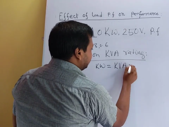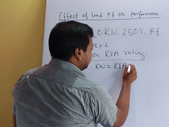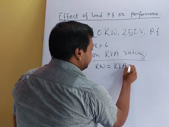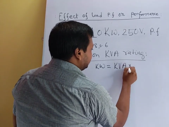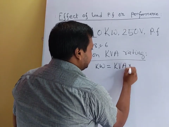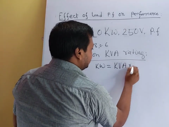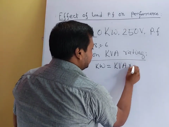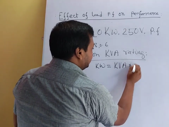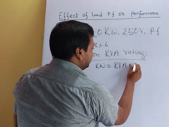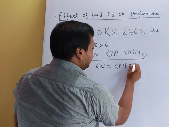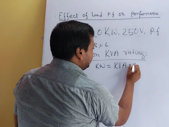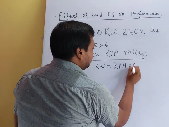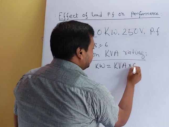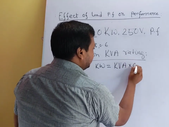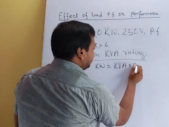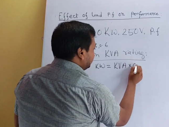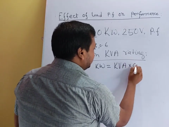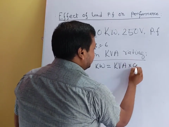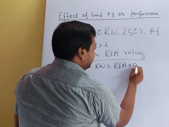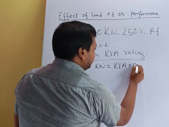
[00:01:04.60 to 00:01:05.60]
ইন্টু
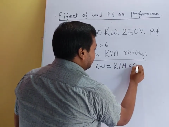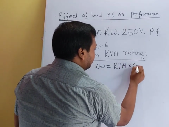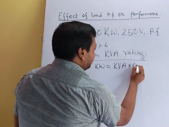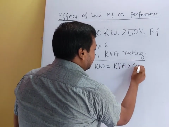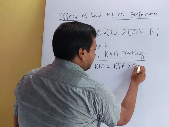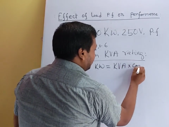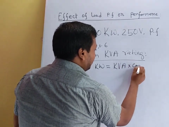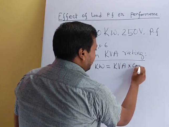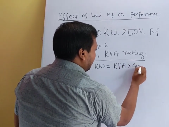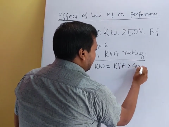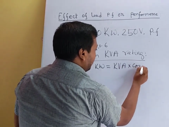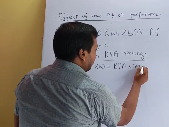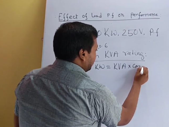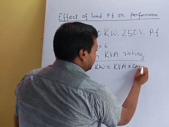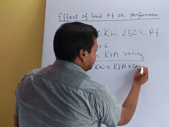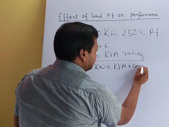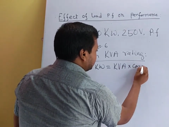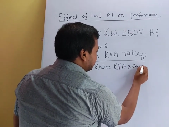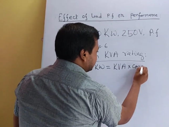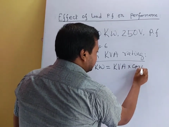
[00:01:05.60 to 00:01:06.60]

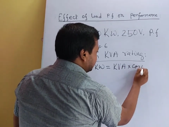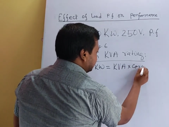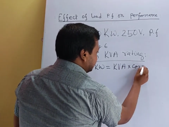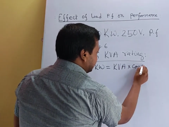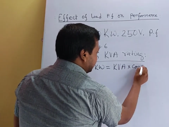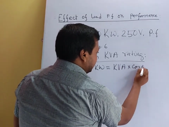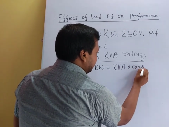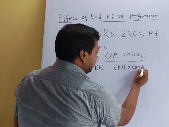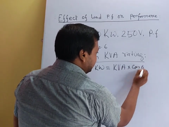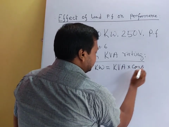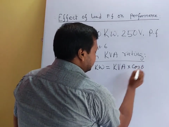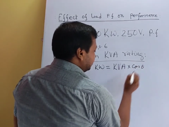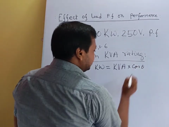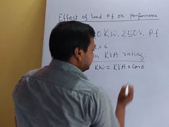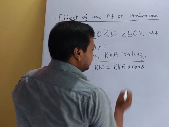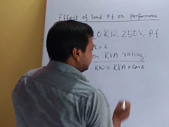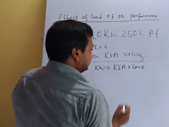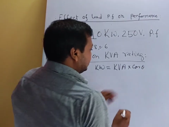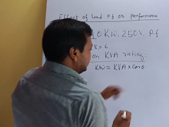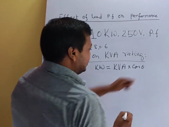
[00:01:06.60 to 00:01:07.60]
কস থিটা
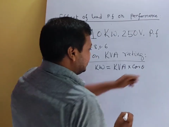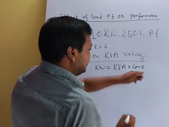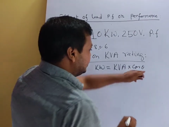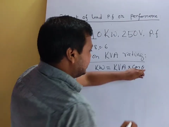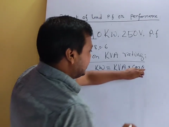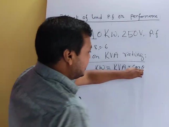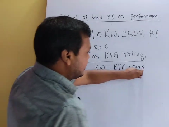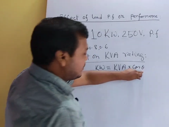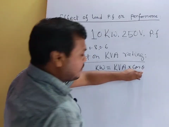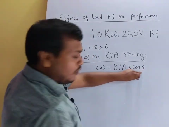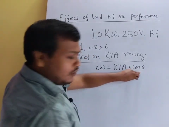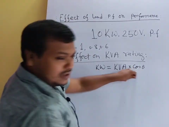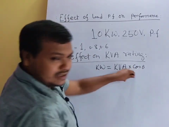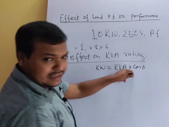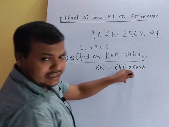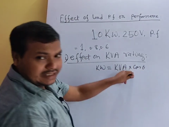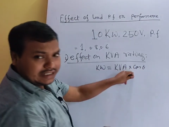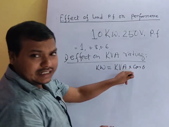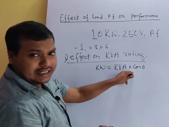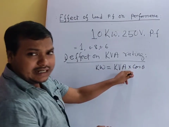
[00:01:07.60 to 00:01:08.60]
এই কস
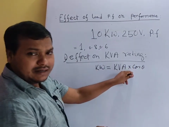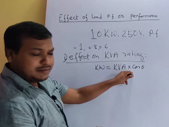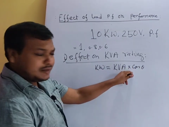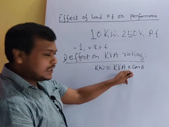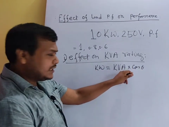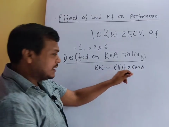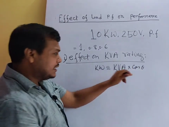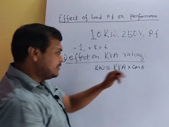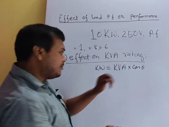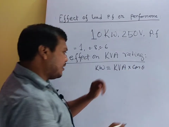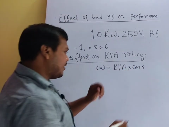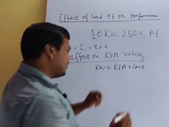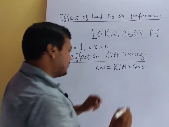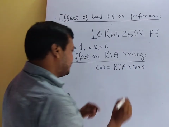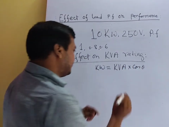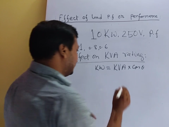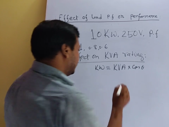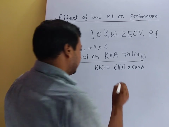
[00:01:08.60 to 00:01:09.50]
থিটাটা আমরা জানি পাওয়ার